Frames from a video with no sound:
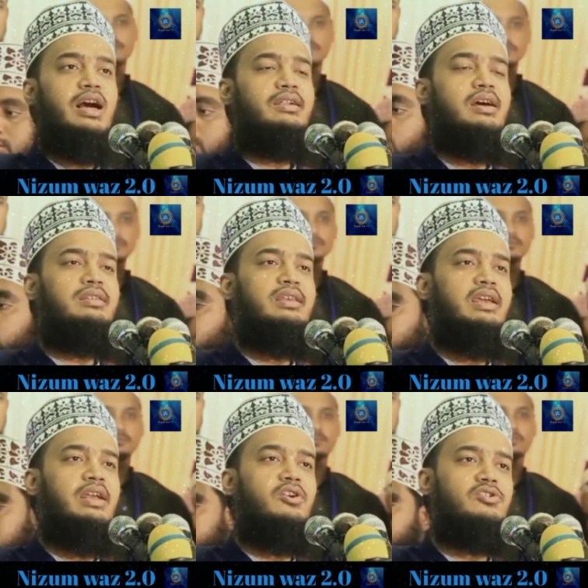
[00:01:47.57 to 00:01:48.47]
কাটার
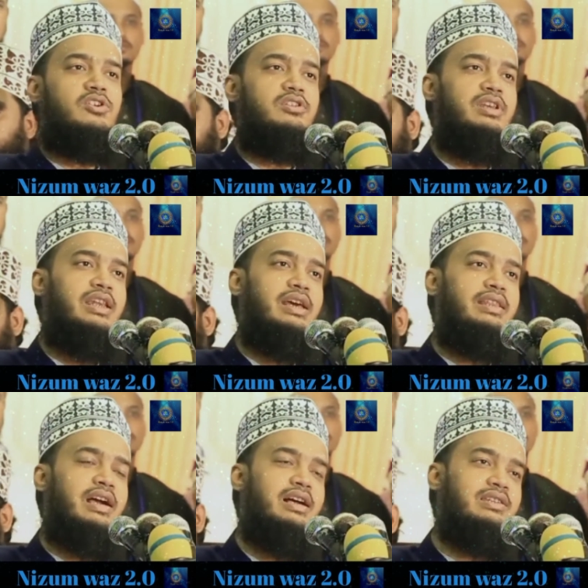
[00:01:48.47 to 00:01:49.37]
দিকে নজর দিলে
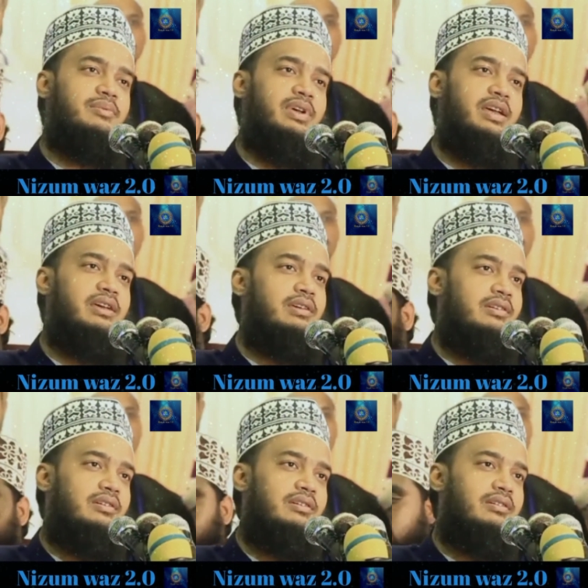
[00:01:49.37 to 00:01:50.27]
দেখা যাবে
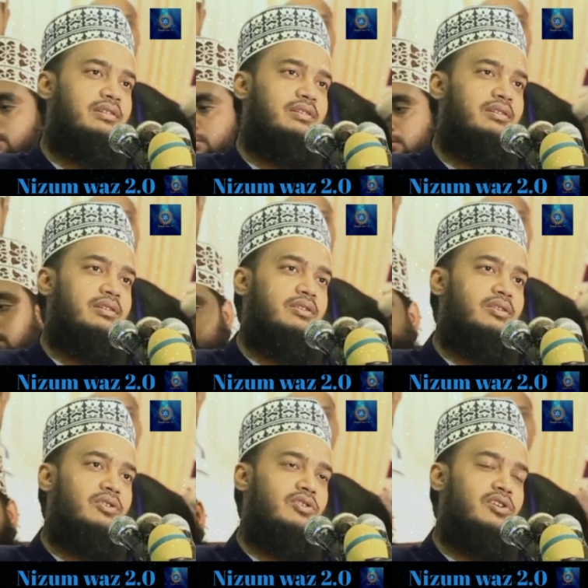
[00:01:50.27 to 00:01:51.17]

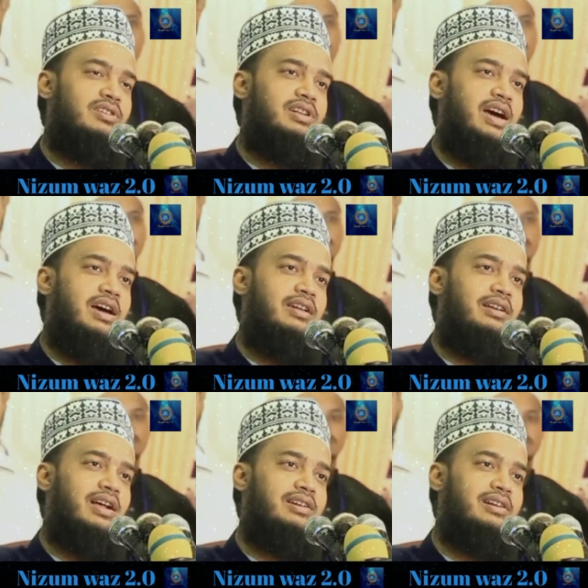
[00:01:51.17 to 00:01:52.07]
ঘন্টার
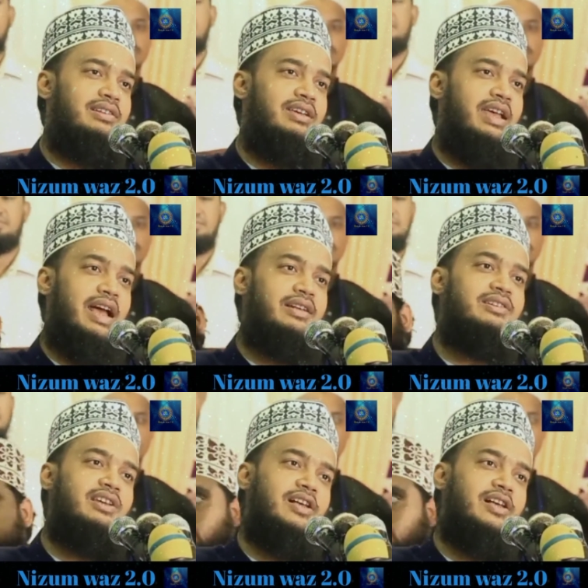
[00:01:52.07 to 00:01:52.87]
কাটাটি একটা